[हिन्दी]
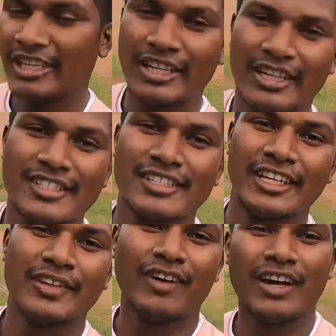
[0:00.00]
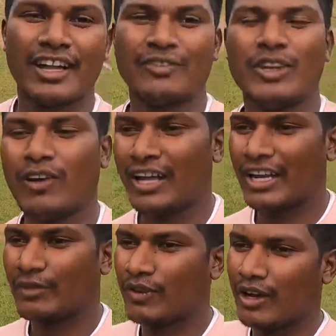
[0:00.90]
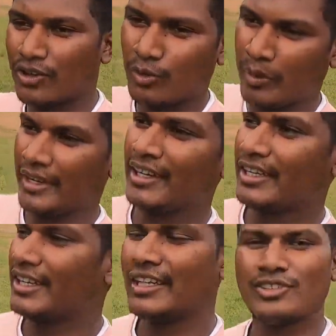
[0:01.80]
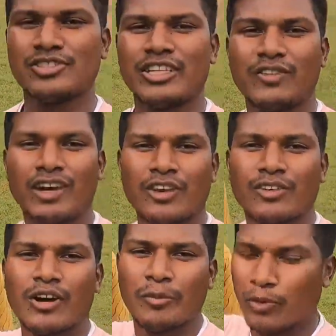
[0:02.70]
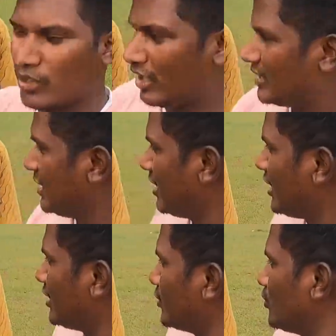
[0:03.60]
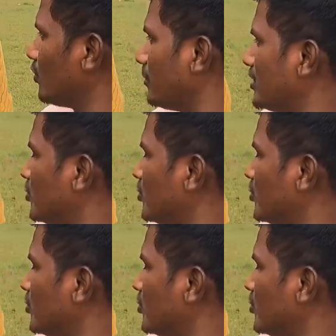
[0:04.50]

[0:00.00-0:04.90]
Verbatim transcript: ठीक है शनिवार रविवार रविवार को फाइनल करेंगे तो शनिवार को आप लोग आ जाइएगा तो अभी